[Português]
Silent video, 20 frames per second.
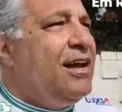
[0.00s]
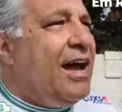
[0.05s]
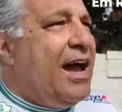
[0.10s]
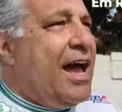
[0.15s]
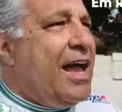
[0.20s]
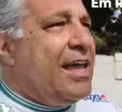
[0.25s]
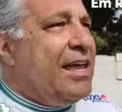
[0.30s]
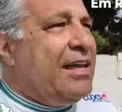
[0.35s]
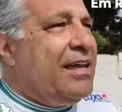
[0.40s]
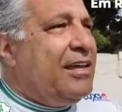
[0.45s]

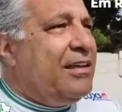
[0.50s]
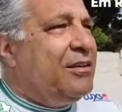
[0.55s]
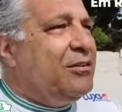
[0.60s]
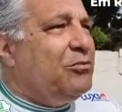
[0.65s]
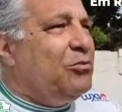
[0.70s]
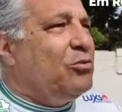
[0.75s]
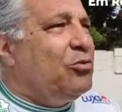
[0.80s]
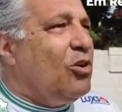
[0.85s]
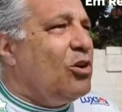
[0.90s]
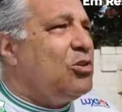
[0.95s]
Aí
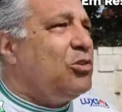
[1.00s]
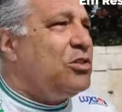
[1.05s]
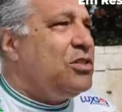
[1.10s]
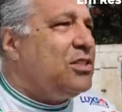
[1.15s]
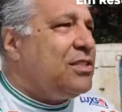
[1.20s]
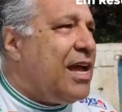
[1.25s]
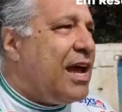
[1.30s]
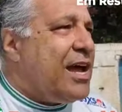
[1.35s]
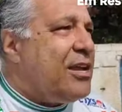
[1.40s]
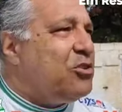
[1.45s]
no nosso
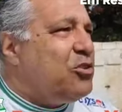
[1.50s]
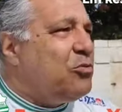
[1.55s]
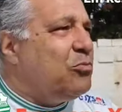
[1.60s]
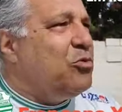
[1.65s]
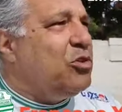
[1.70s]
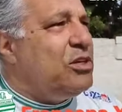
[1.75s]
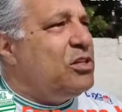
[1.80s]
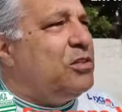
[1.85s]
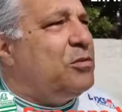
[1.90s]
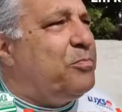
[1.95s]
estádio
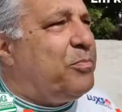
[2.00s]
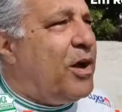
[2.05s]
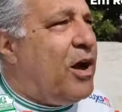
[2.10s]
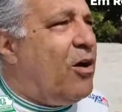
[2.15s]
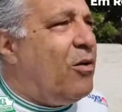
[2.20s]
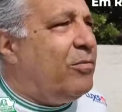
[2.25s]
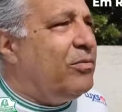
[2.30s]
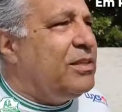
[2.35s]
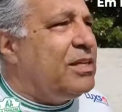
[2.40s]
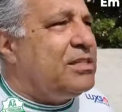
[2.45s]

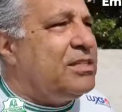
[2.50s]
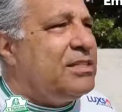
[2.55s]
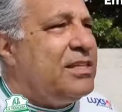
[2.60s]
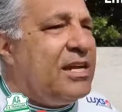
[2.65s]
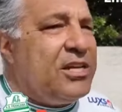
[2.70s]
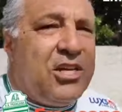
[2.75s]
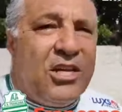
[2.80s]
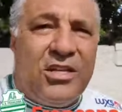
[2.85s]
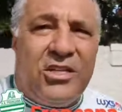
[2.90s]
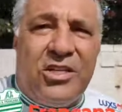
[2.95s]
municipal da
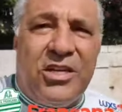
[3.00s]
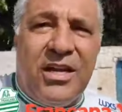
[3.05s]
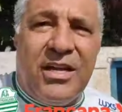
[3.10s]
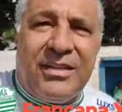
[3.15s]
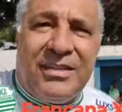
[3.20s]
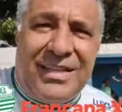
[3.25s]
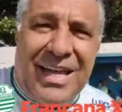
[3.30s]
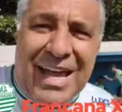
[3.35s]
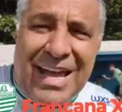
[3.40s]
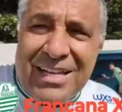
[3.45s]
cidade de
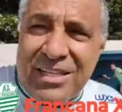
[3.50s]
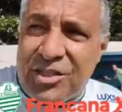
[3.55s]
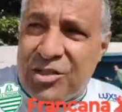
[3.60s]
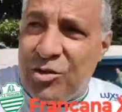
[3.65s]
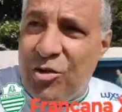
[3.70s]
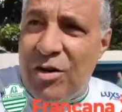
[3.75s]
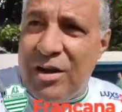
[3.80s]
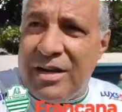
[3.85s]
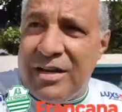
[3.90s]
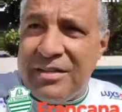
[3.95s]
Restinga, 10
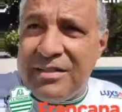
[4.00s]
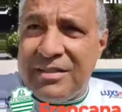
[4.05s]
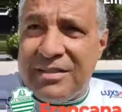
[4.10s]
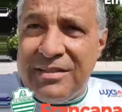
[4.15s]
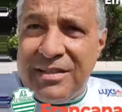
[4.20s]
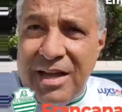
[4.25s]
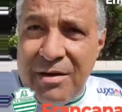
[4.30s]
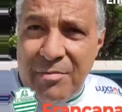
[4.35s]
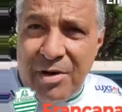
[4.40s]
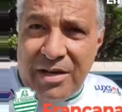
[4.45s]
horas
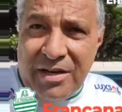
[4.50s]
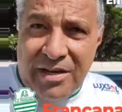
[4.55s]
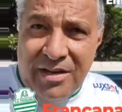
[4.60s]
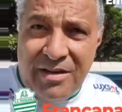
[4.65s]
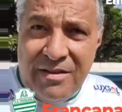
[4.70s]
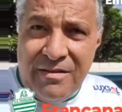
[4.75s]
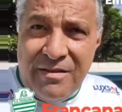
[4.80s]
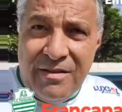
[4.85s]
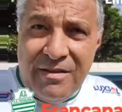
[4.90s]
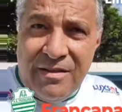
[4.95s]
da manhã.